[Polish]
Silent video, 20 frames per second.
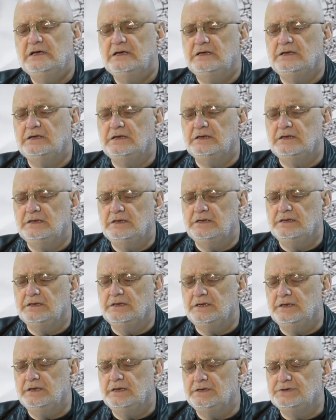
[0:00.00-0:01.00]

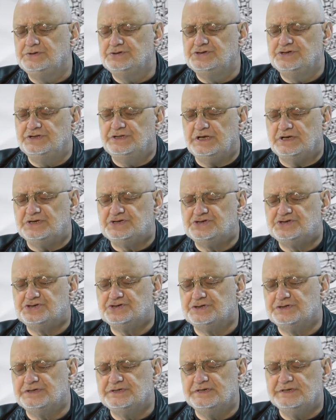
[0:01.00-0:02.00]
y, czy
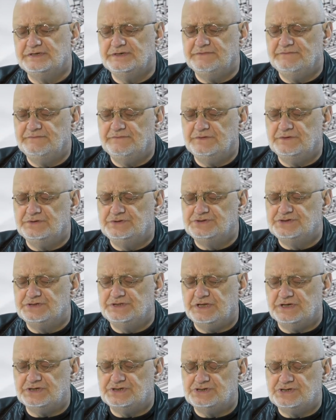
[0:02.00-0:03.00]
też, czy
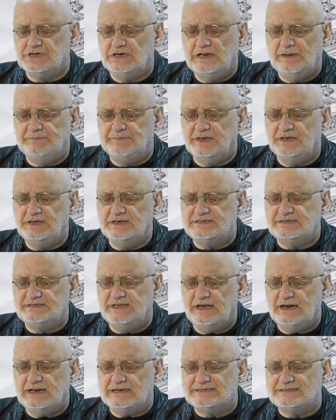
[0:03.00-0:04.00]
też lepiej jest
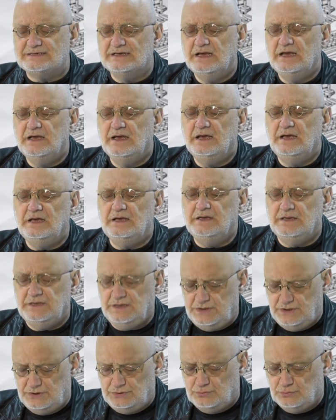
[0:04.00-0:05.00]
teraz.
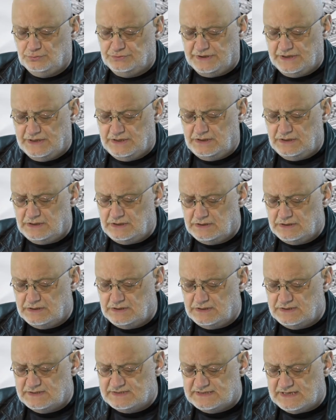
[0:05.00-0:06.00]
I tutaj
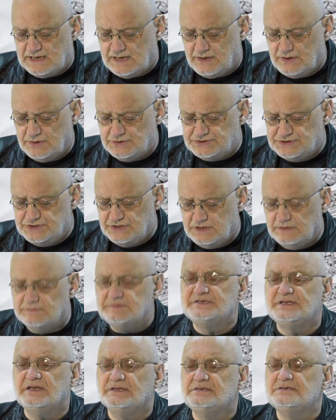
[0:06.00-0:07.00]
za rocznikiem
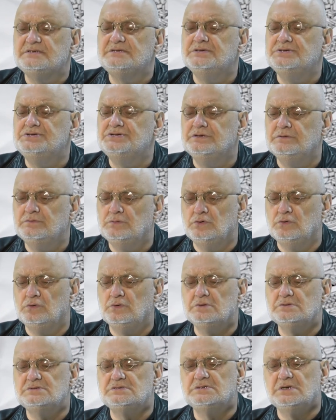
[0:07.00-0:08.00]
statystycznym
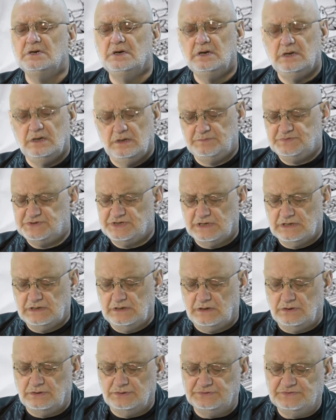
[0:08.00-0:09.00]
GUS
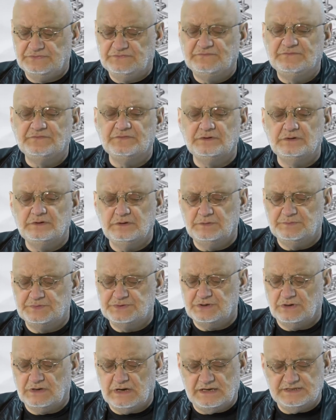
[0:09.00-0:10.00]
przegląd w,
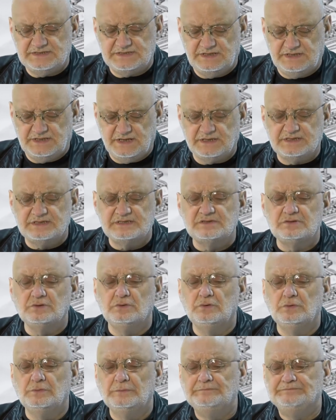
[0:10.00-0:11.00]
przy okazji
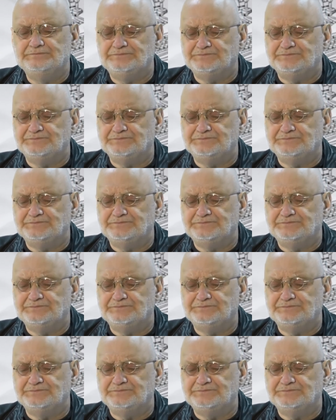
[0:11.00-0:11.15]
tekstu